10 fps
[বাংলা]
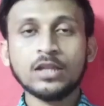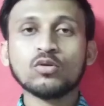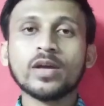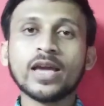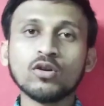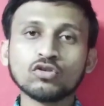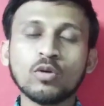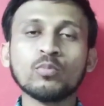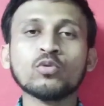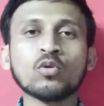তো এগুলো
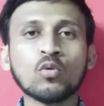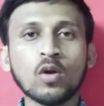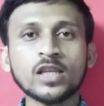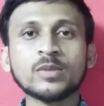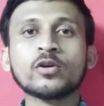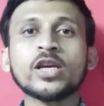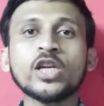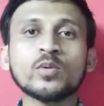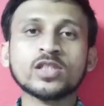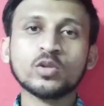সম্পূর্ণ কলেজ এবং
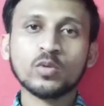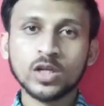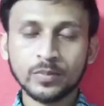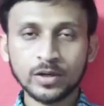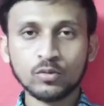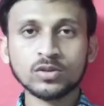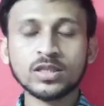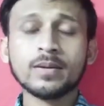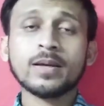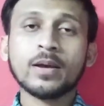ইউনিভার্সিটির উপর ডিপেন্ড
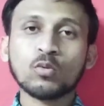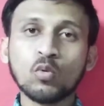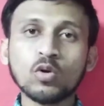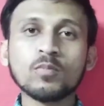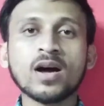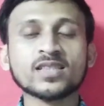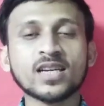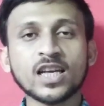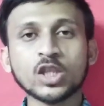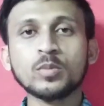করছে কোন
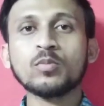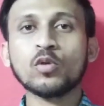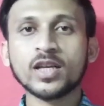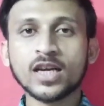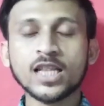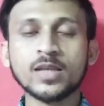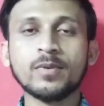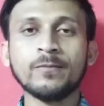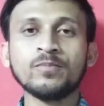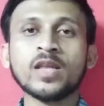ভাষাটায় তুমি পরীক্ষা
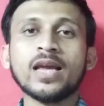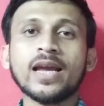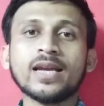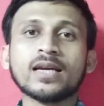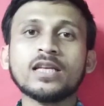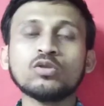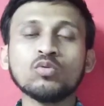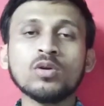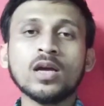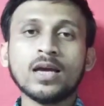দেবে এটা
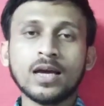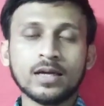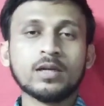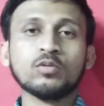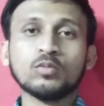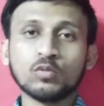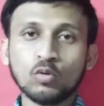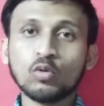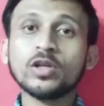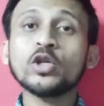কিন্তু
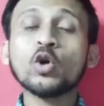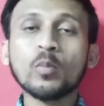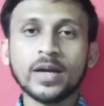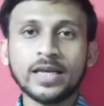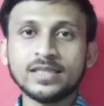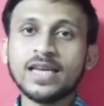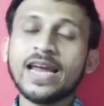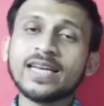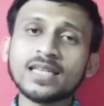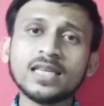কোনো নিয়ম নেই যে
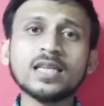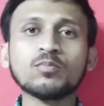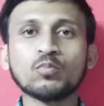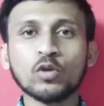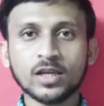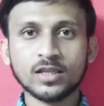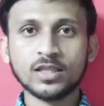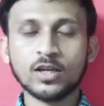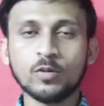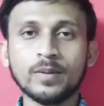এটাতেই পরীক্ষা
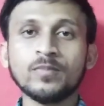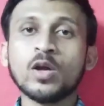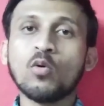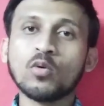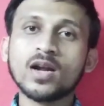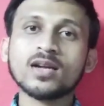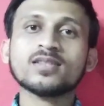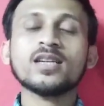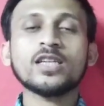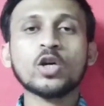দিতে হবে
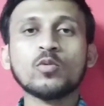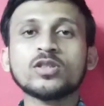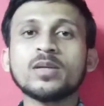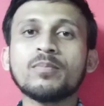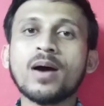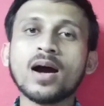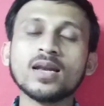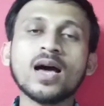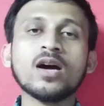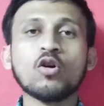অনার্সের নিয়ম হচ্ছে
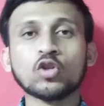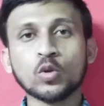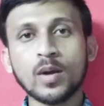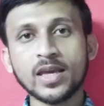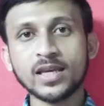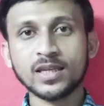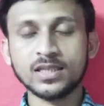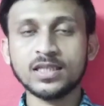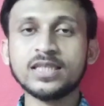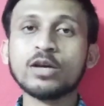বাংলা অথবা
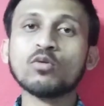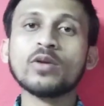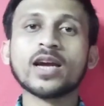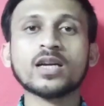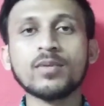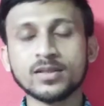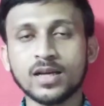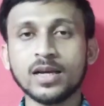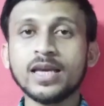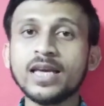ইংরেজি যে কোনো একটা
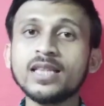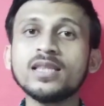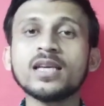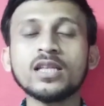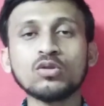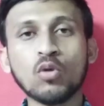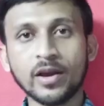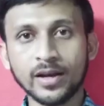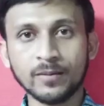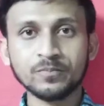ভাষা হিন্দি কিন্তু
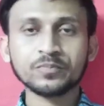হয় না